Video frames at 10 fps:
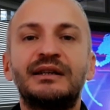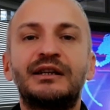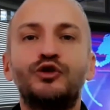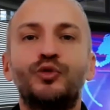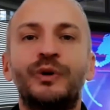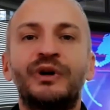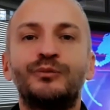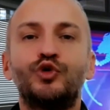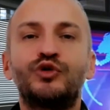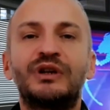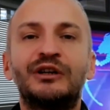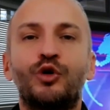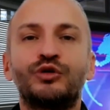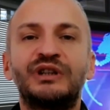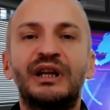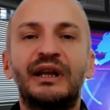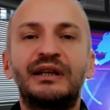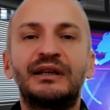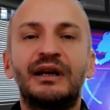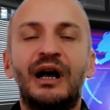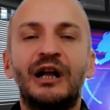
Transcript: iki numara büyük geliyor diyerek